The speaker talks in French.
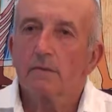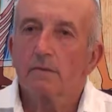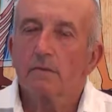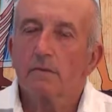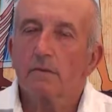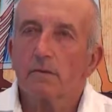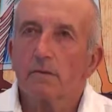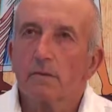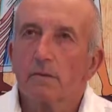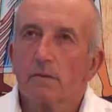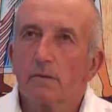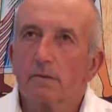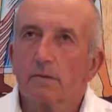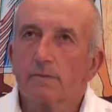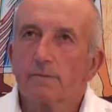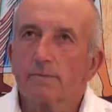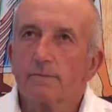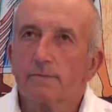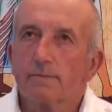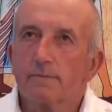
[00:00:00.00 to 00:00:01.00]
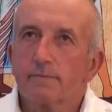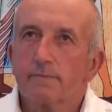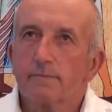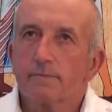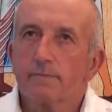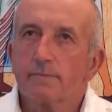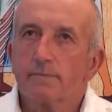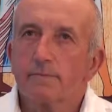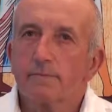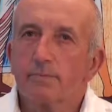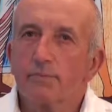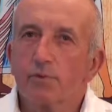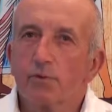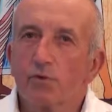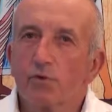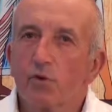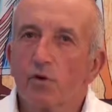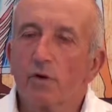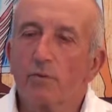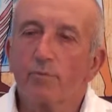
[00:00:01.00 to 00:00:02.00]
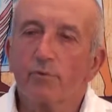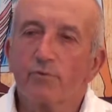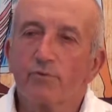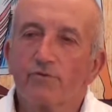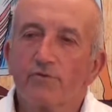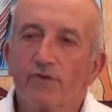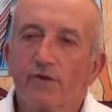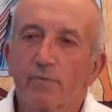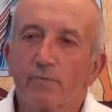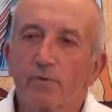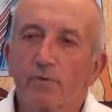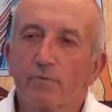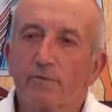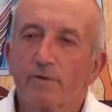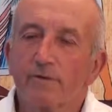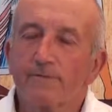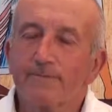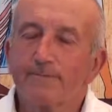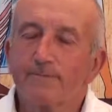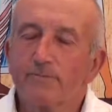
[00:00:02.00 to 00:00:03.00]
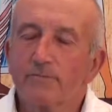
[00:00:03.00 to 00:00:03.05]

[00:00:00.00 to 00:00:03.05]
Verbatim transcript: euh, euh, Pour te répondre simplement,